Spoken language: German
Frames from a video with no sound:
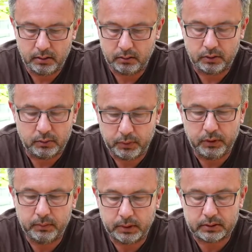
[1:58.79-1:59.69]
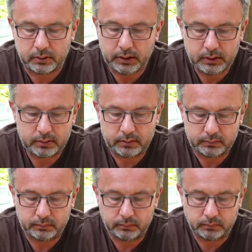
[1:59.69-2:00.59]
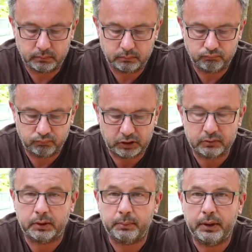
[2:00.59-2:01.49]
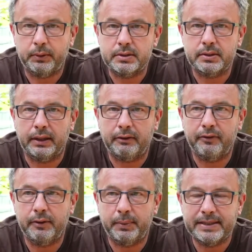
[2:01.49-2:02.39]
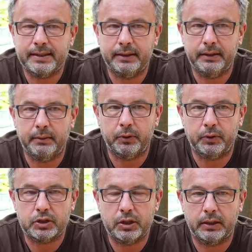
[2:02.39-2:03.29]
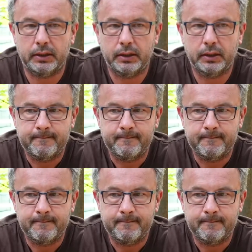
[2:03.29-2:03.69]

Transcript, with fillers: Und ich bin überzeugt, das wird bei uns nicht viel besser in Deutschland.